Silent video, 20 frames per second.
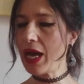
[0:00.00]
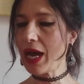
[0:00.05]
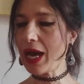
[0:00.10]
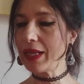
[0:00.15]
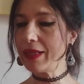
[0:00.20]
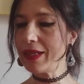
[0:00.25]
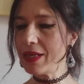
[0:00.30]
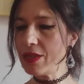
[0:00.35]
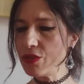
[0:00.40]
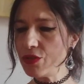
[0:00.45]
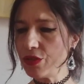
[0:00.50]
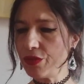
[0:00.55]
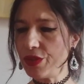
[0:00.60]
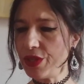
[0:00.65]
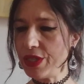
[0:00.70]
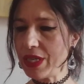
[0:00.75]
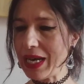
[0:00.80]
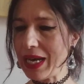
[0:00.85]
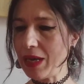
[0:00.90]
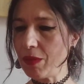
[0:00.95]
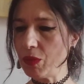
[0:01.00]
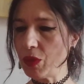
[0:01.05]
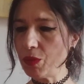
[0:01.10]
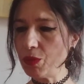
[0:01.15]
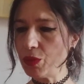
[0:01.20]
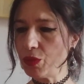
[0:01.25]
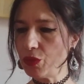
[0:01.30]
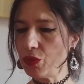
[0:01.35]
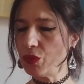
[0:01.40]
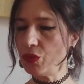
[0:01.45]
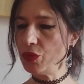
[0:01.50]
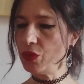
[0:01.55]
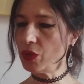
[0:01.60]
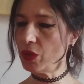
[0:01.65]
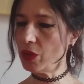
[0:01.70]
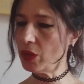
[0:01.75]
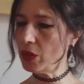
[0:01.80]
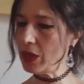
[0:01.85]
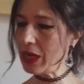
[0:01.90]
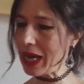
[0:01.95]
Adesso vediamo
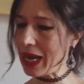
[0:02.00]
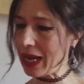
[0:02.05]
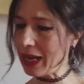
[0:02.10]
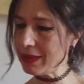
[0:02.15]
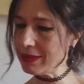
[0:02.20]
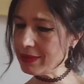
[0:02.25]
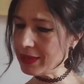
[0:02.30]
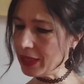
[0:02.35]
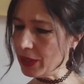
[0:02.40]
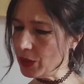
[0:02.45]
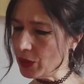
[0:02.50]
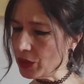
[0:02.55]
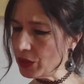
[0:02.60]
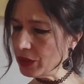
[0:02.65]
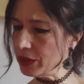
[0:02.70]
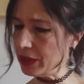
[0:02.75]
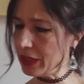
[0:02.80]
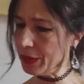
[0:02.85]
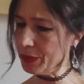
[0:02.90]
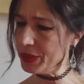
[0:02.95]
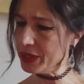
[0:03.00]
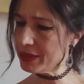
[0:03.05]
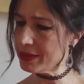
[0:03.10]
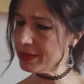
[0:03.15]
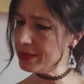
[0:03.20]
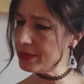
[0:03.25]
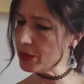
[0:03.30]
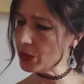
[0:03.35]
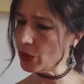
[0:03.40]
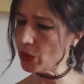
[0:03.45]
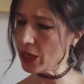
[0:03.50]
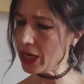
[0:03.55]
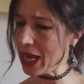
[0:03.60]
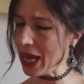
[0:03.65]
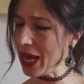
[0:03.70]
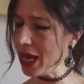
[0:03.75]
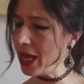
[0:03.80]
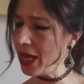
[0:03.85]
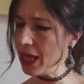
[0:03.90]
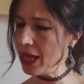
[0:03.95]
appunto la seconda
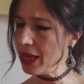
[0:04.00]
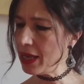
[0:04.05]
persona